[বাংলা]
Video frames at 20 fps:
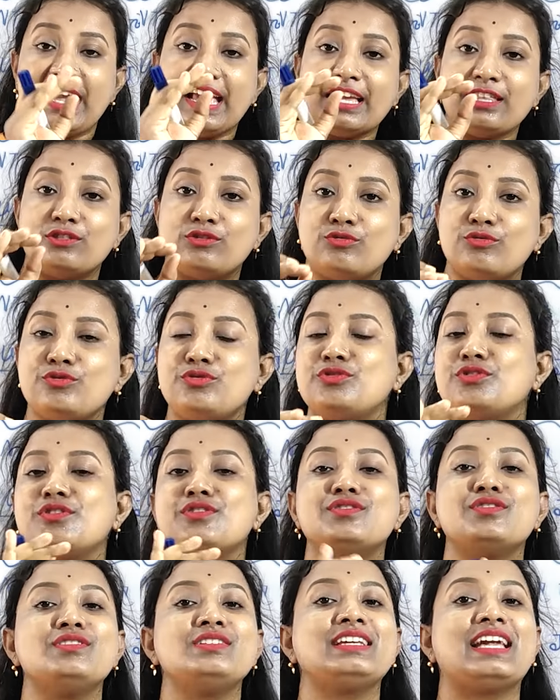এই দুশো
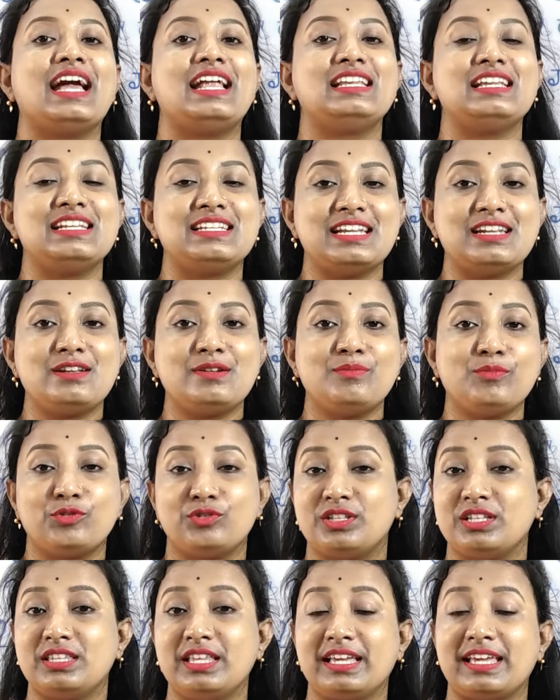জন ক্যান্ডিডেটের
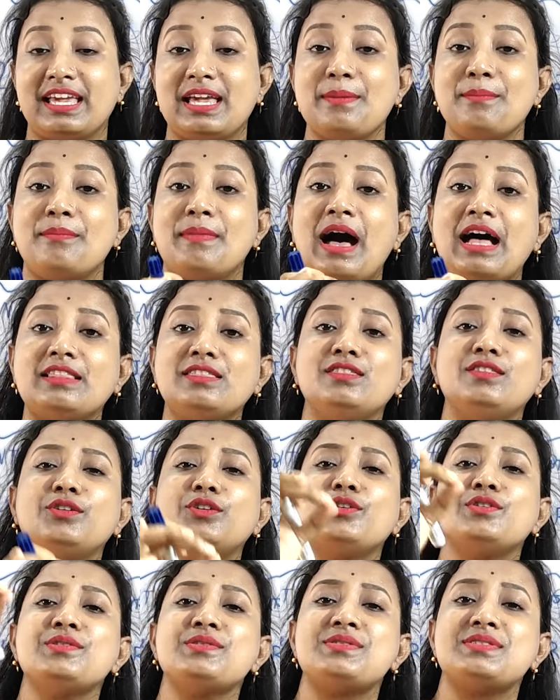মধ্যে থেকে মাত্র